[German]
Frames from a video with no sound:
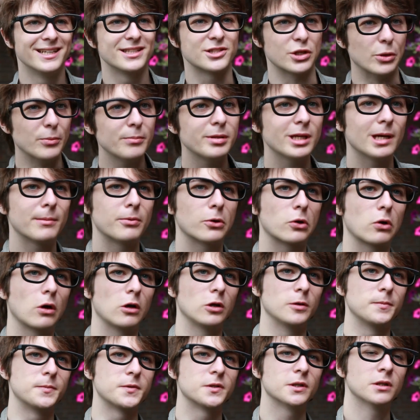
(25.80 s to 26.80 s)

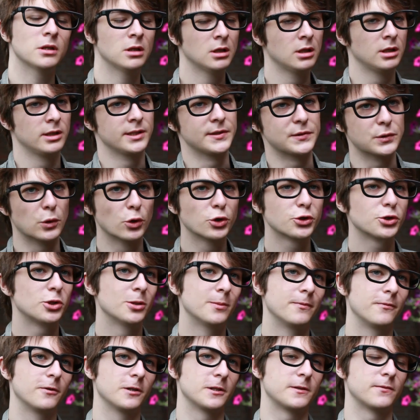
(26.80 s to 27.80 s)
Zombie-Apokalypse? So
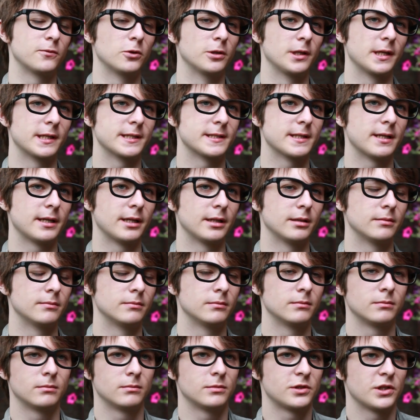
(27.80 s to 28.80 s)
schlimm wird es wohl nicht sein.
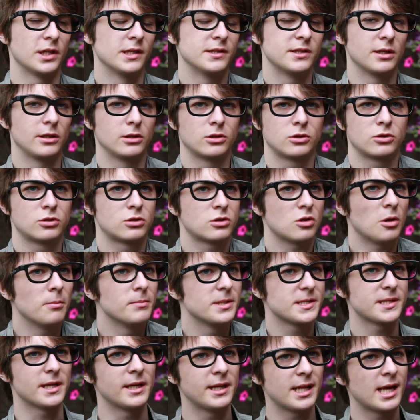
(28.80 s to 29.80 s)
Sehen Sie,
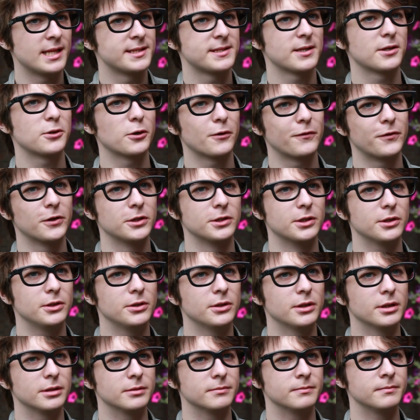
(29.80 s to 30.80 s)
Zombies ernähren sich doch von
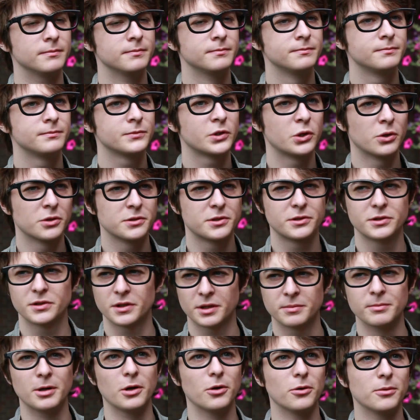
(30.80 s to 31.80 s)
Gehirn. Gucken Sie
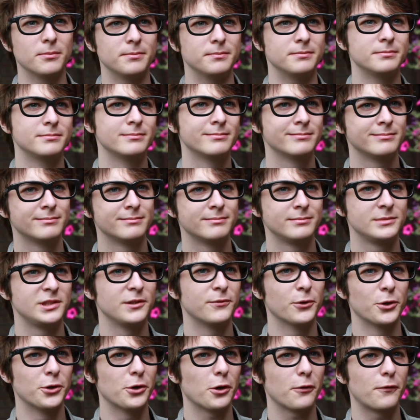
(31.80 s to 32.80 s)
sich mal um. Die
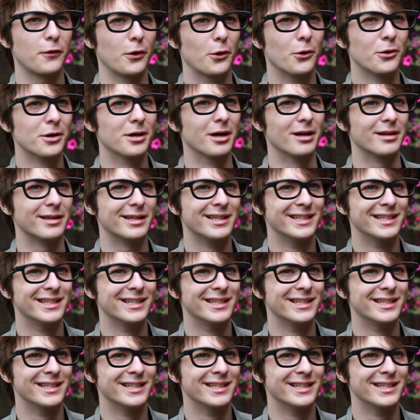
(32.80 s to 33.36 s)
würden doch verhungern.